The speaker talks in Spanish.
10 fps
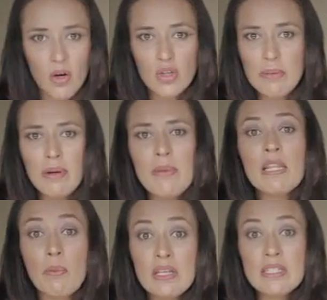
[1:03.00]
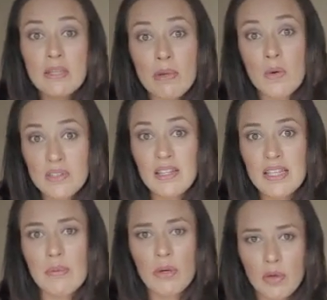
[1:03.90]
o simplemente puedes ir también a nuestra
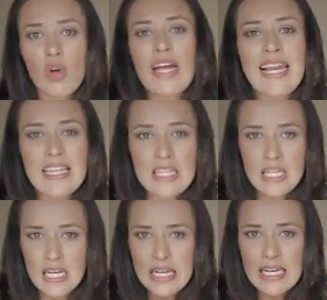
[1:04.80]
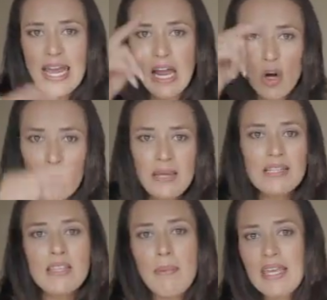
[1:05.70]
tienda, pero bueno, en la tienda en línea lo
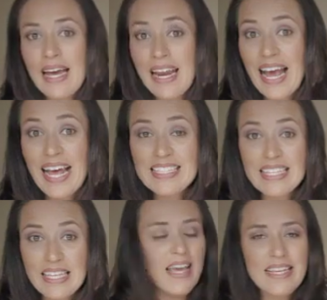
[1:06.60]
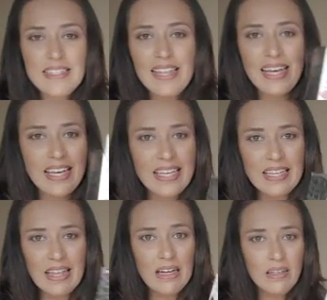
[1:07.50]
pides, te va a llegar así. Esta es la
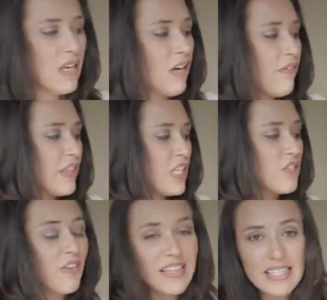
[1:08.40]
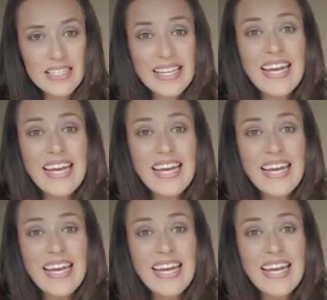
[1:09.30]
cajita. Fetish Fantasy